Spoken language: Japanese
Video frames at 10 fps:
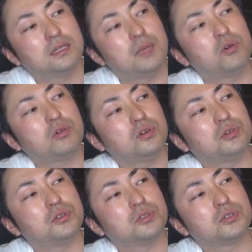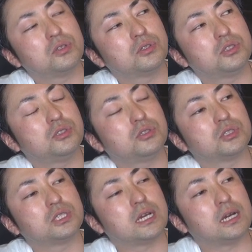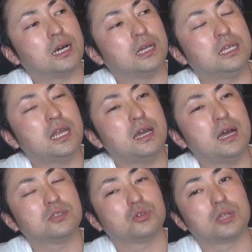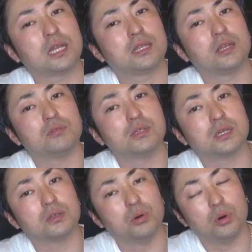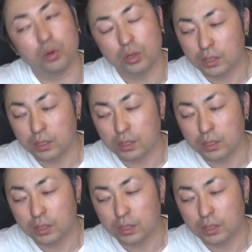で、僕その手術をしてからにねんはんちょうど経ってるんですけど、